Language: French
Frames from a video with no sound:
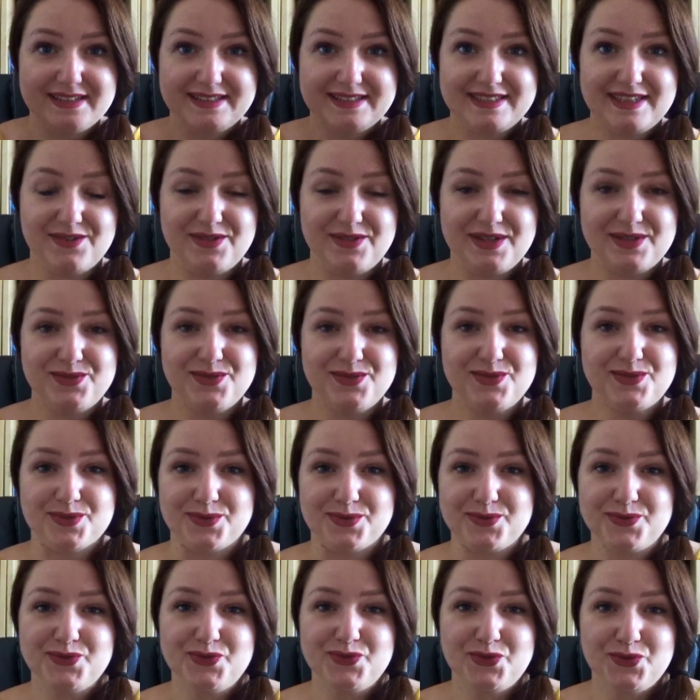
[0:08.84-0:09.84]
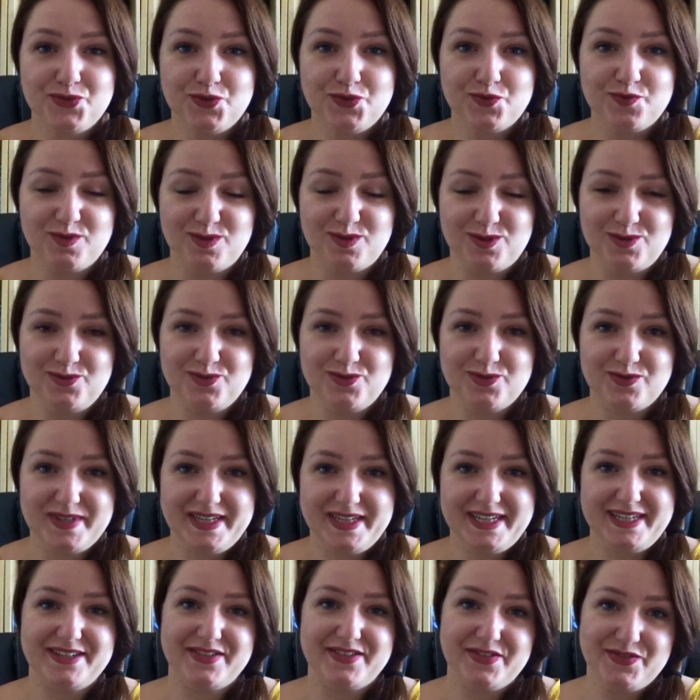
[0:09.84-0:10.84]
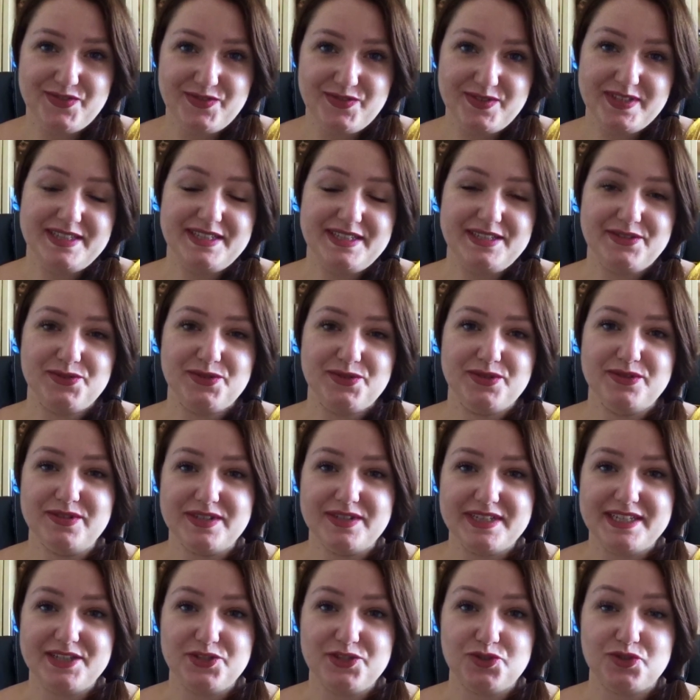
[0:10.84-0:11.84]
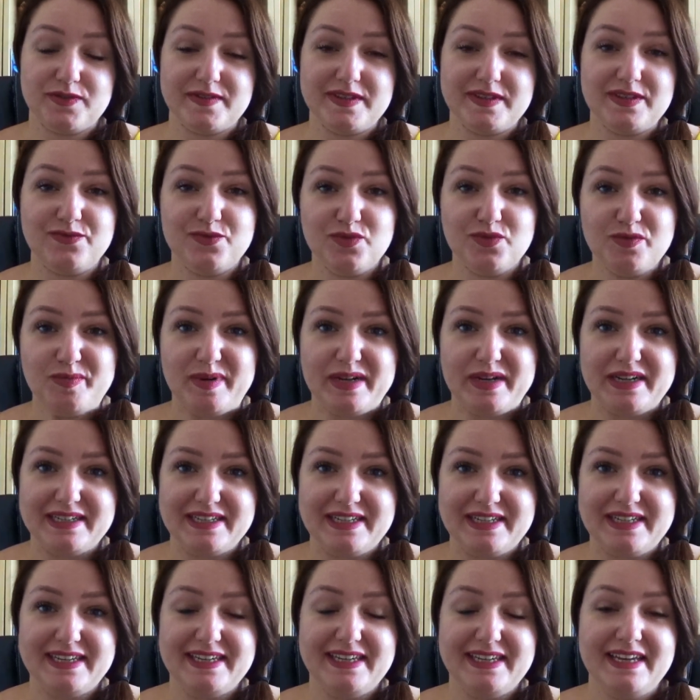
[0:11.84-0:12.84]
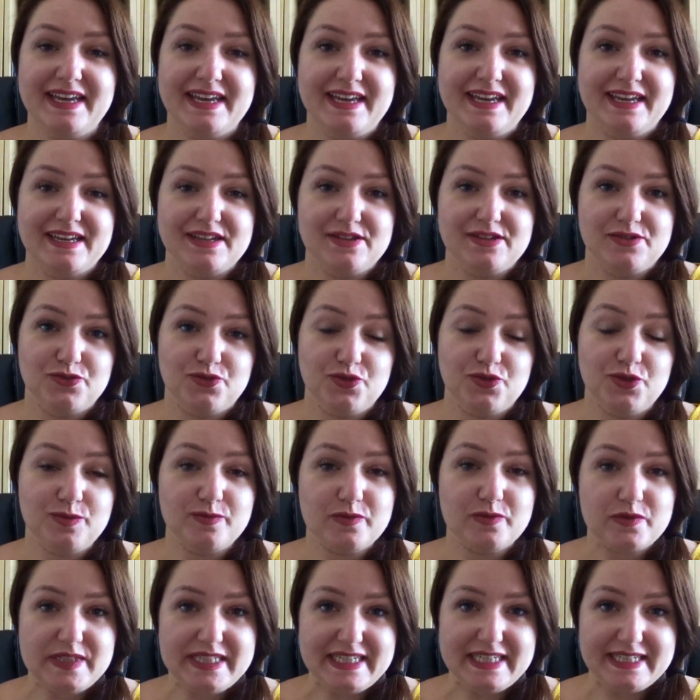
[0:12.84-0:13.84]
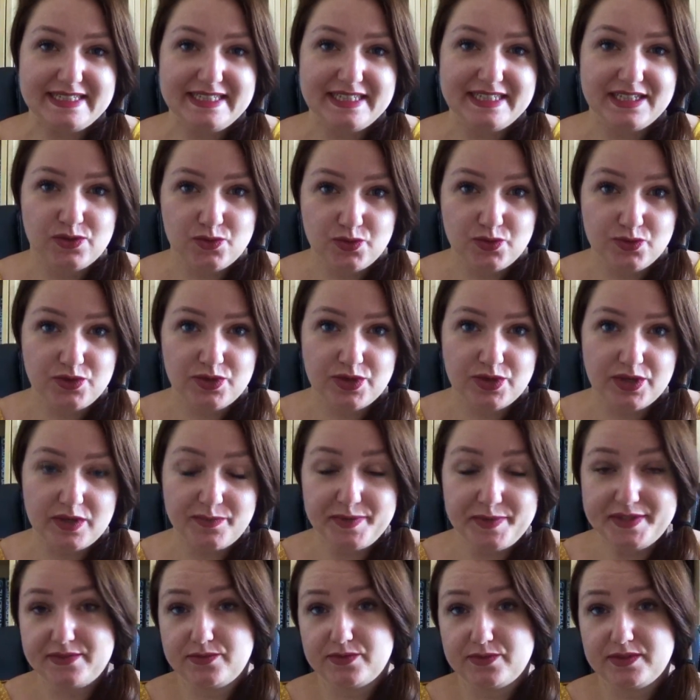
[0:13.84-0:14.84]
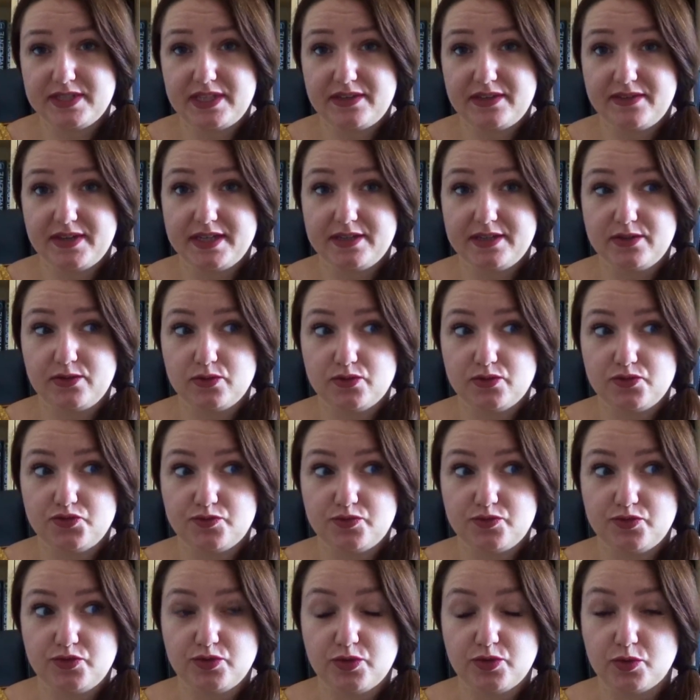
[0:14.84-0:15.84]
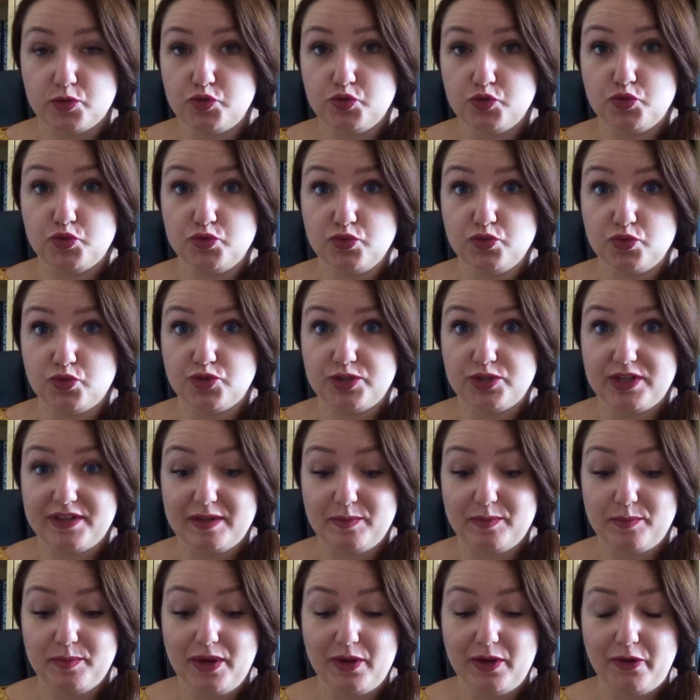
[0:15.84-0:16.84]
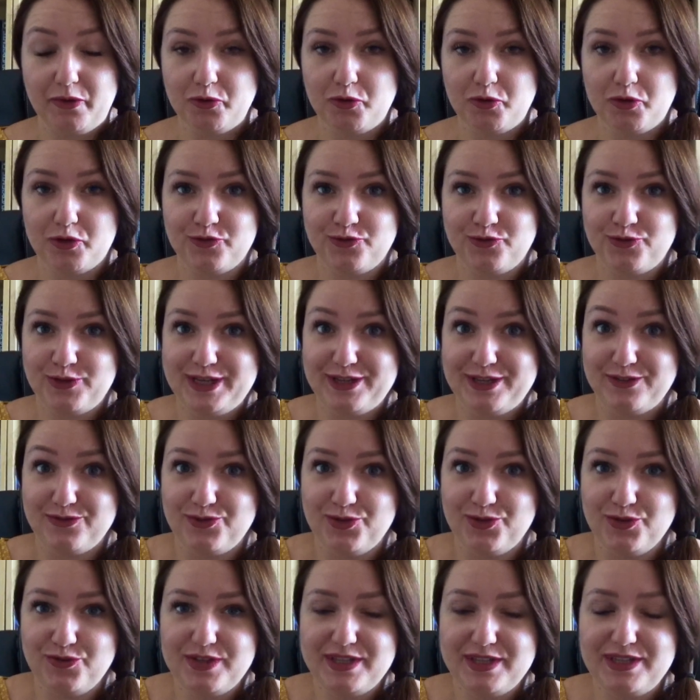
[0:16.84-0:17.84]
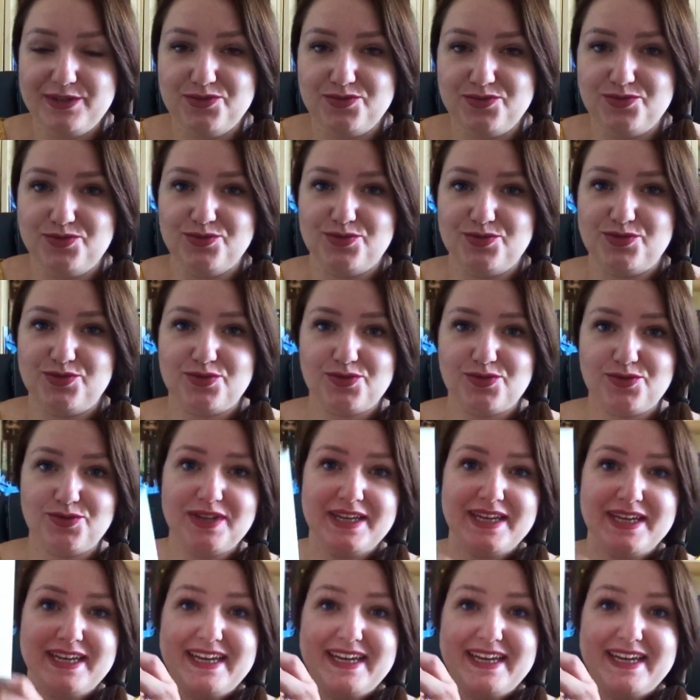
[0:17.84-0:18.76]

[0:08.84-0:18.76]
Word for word: Salut à tous, on se retrouve pour une nouvelle vidéo et je vais vous parler de mon dernier coup de cœur parce que c'est vrai que je me suis rendu compte que je n'avais pas encore fait de vidéo dessus.